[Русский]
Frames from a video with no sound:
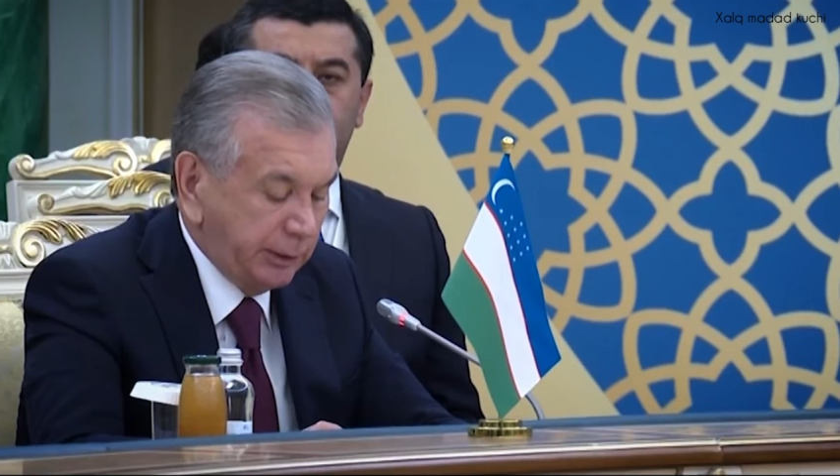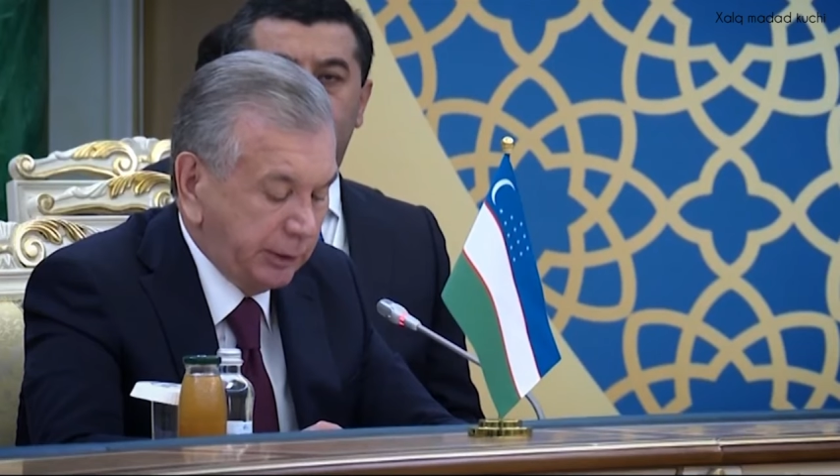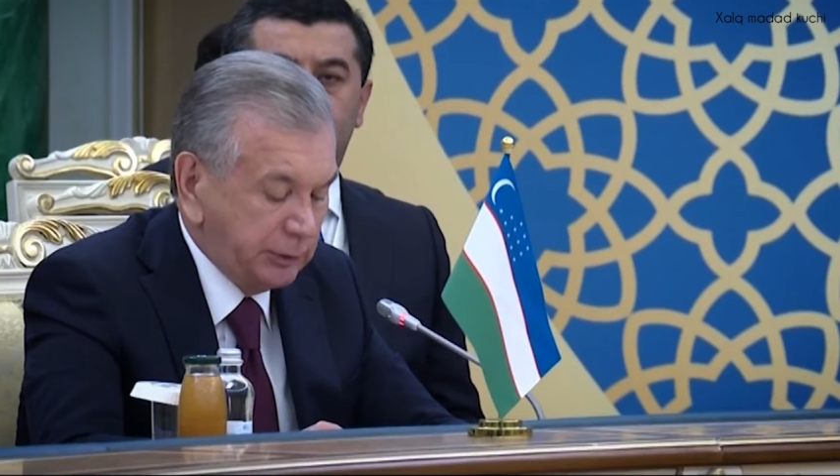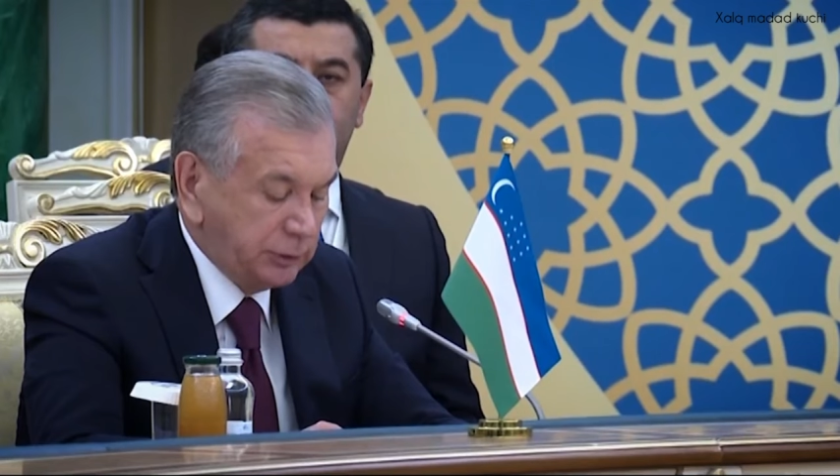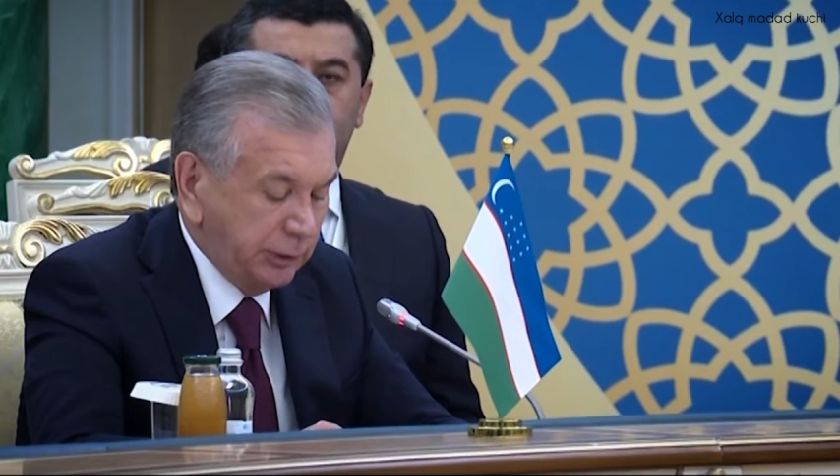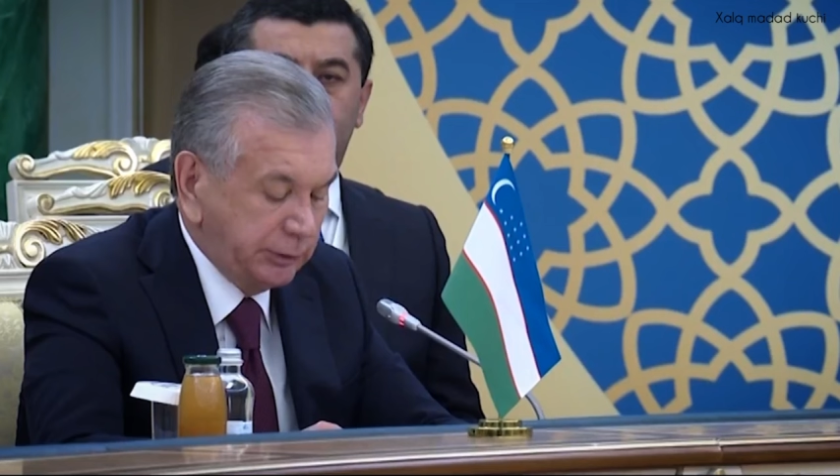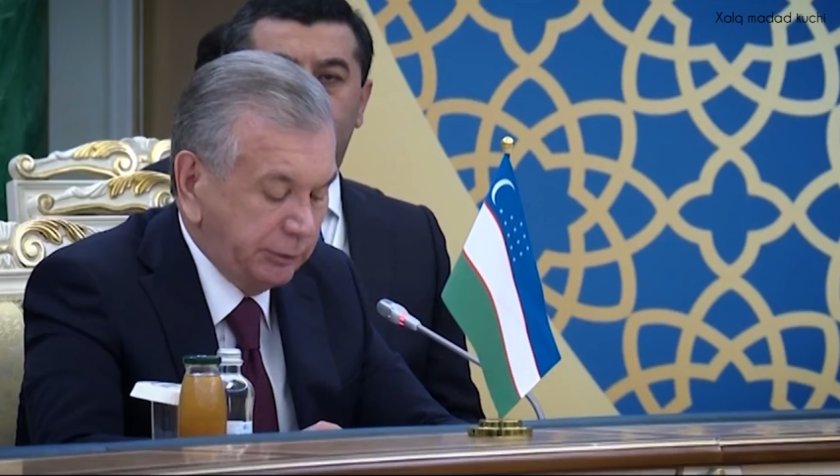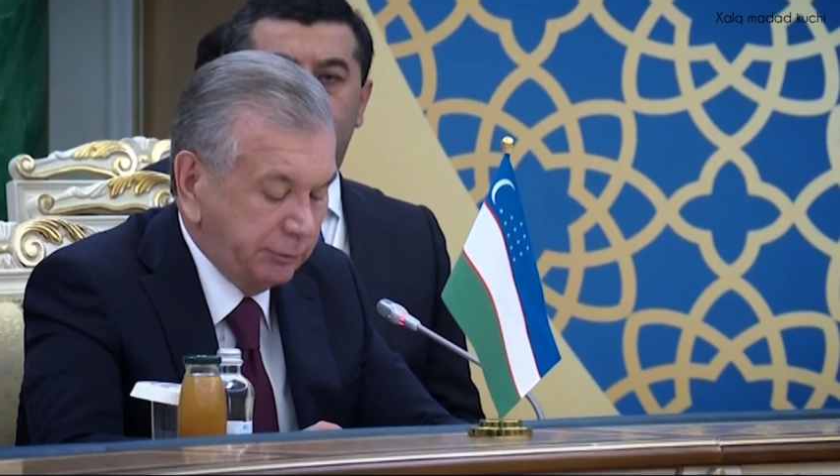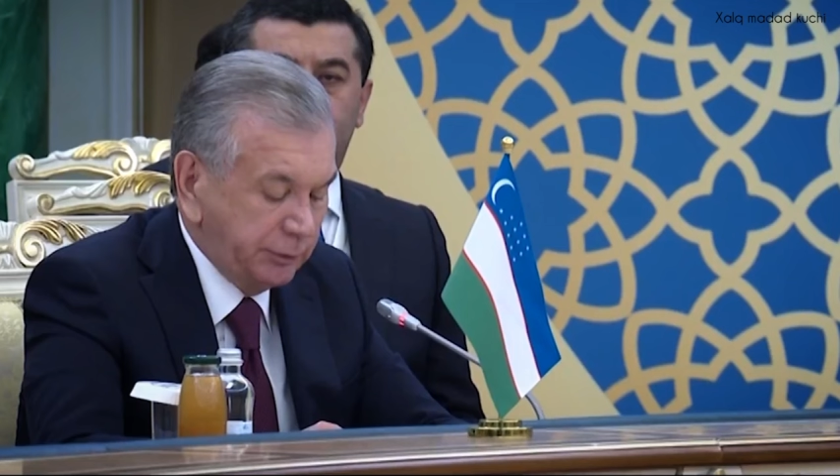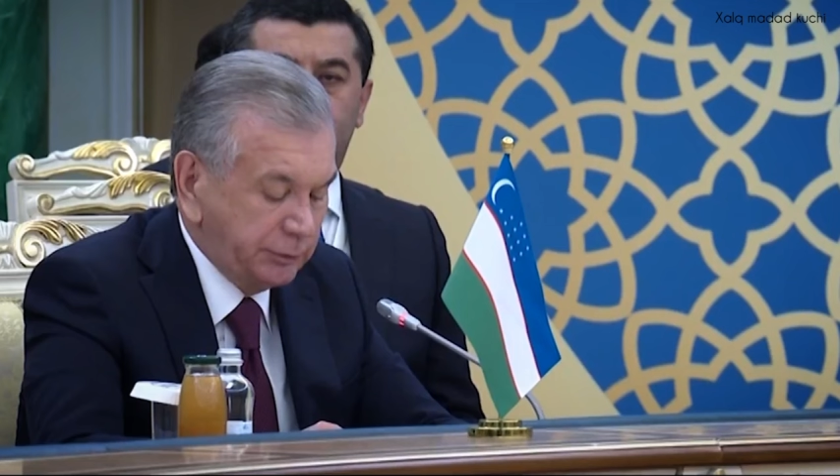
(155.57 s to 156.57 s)

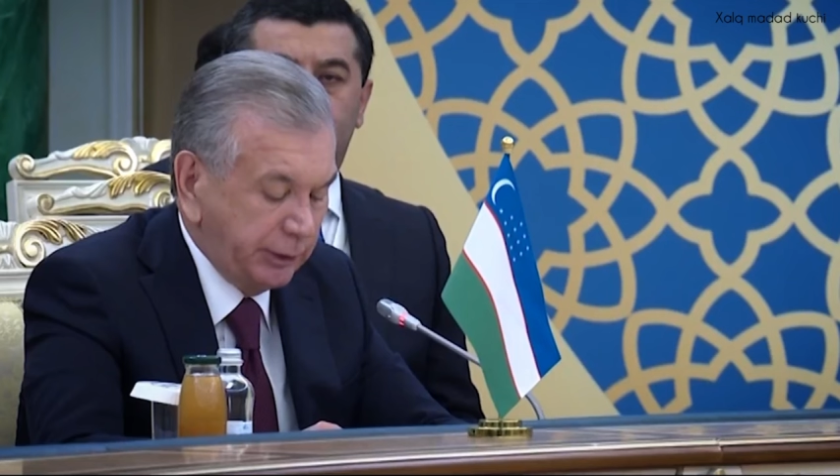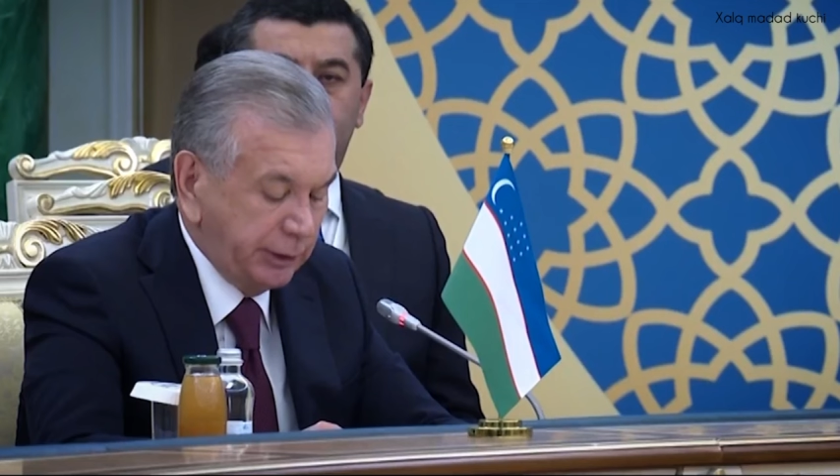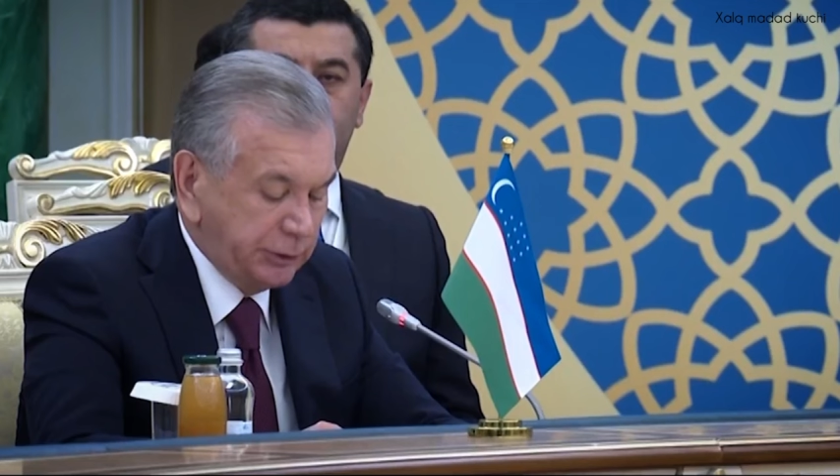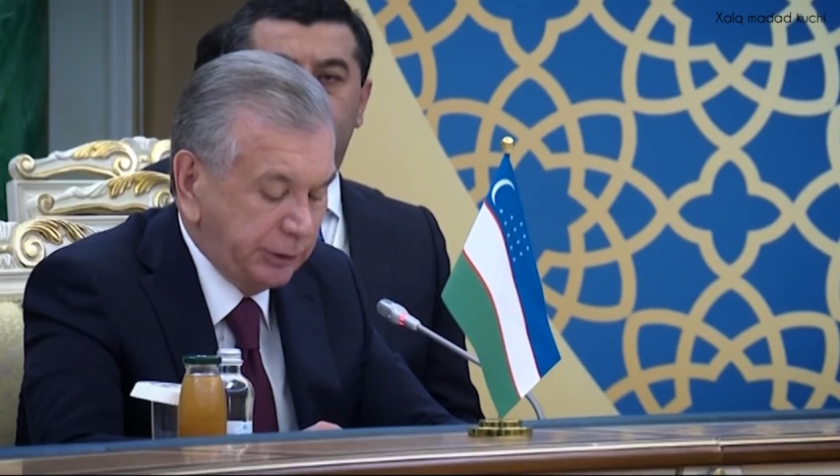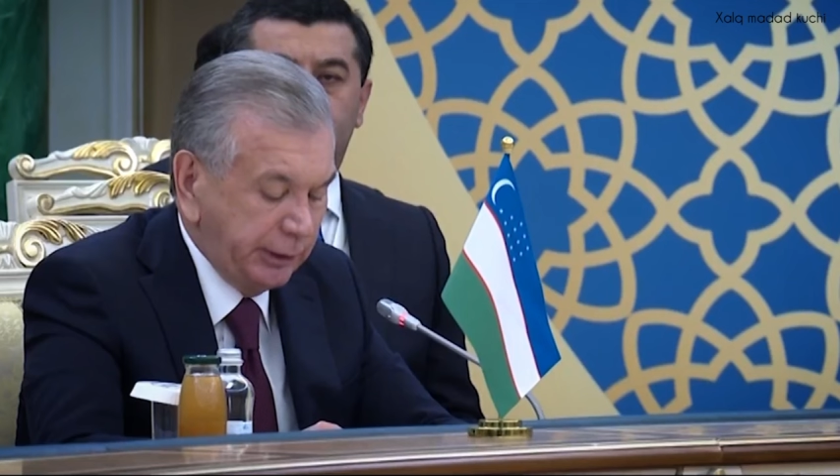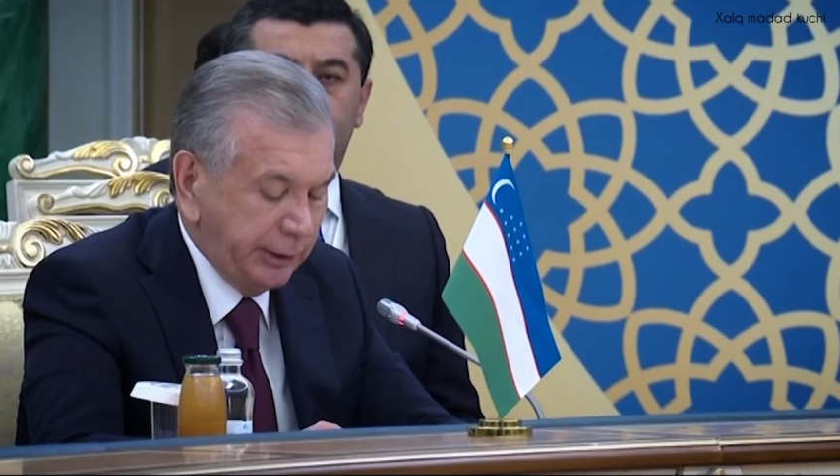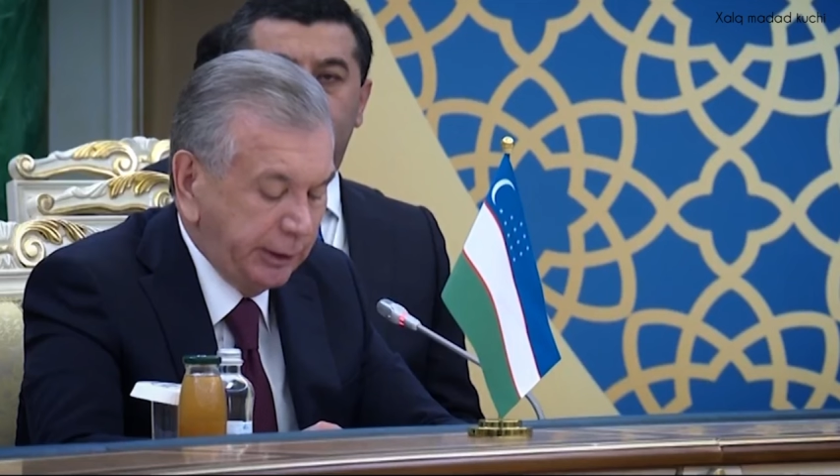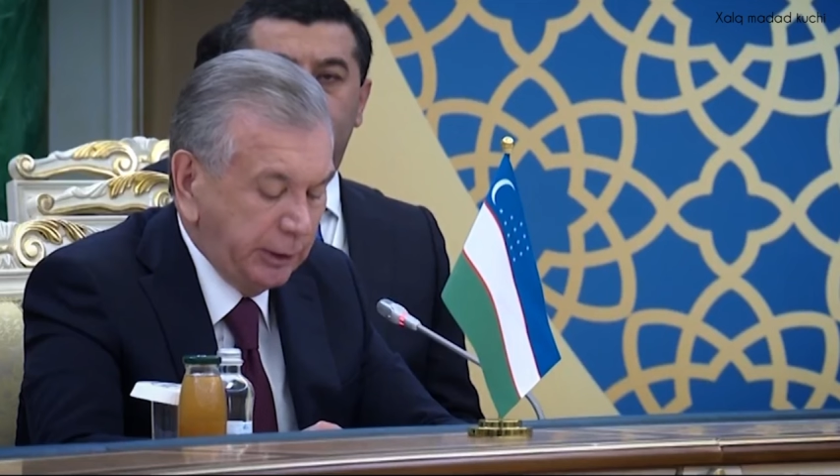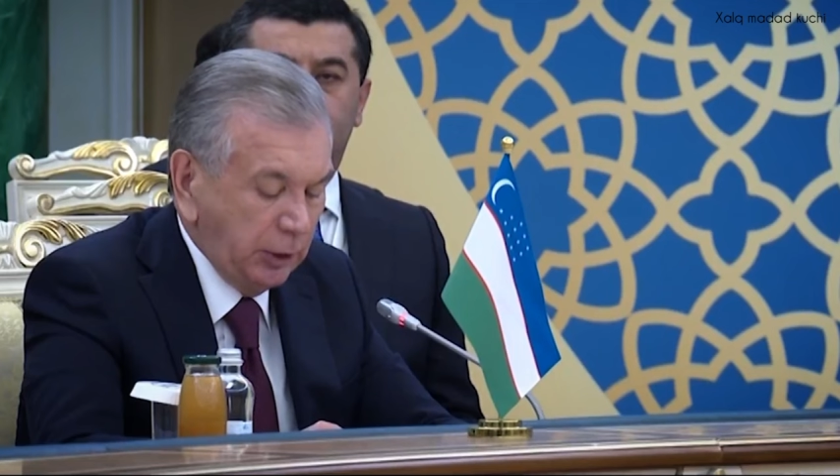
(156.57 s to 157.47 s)
консультативной встречи для